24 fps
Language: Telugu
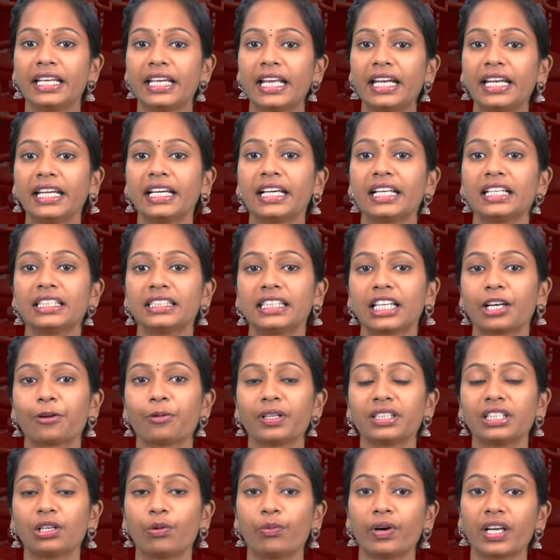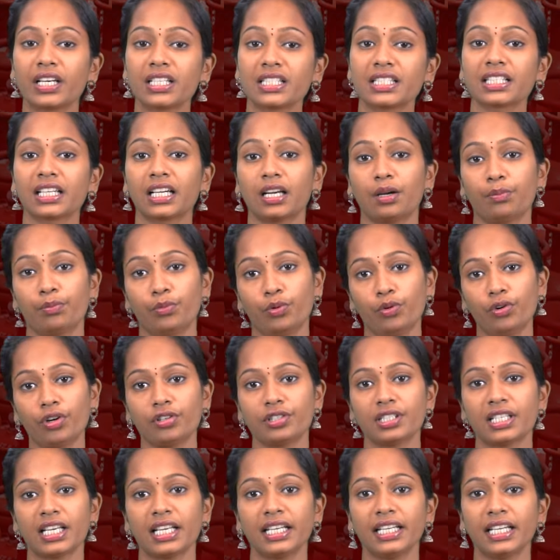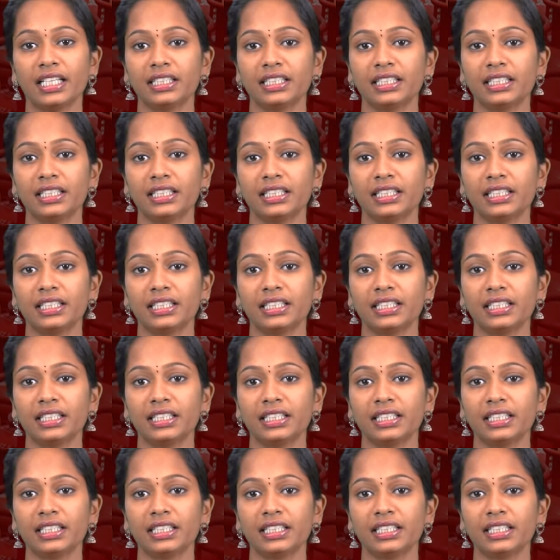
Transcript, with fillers: ఎన్నికల తర్వాత వరుసగా మూడోసారి